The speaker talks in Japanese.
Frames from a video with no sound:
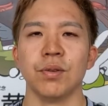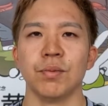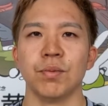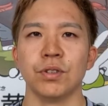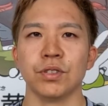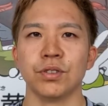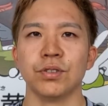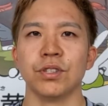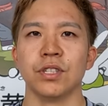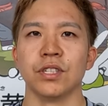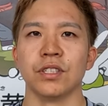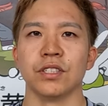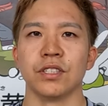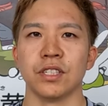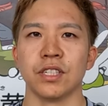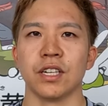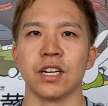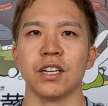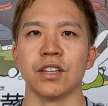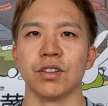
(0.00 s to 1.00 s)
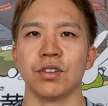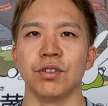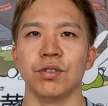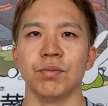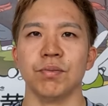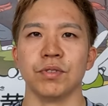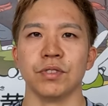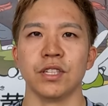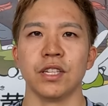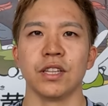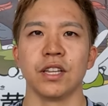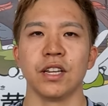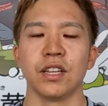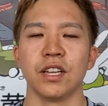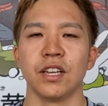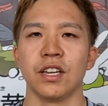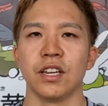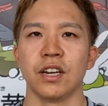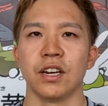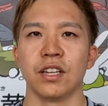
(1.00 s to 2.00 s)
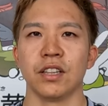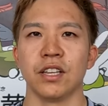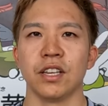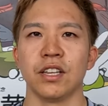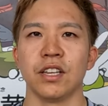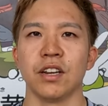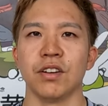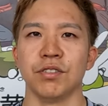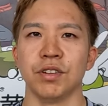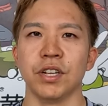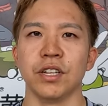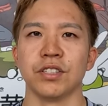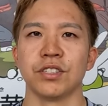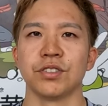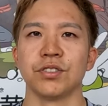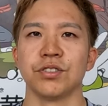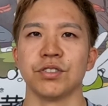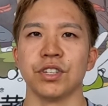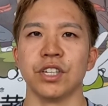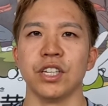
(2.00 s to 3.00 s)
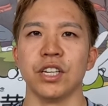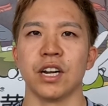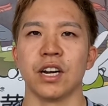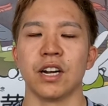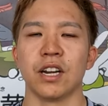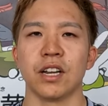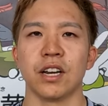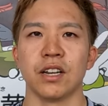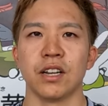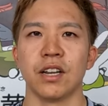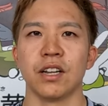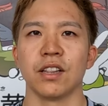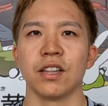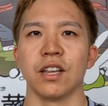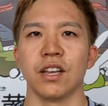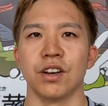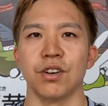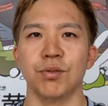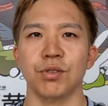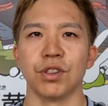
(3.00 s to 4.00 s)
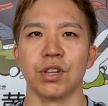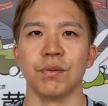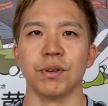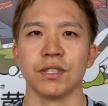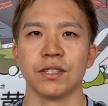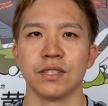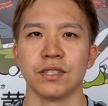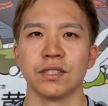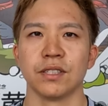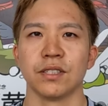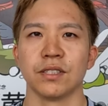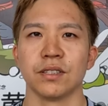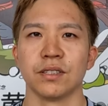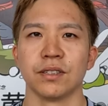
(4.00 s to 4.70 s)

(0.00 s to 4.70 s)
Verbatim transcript: もそうですし関東全体的に上がってきてるんで、すごくいい流れかなって思ってます。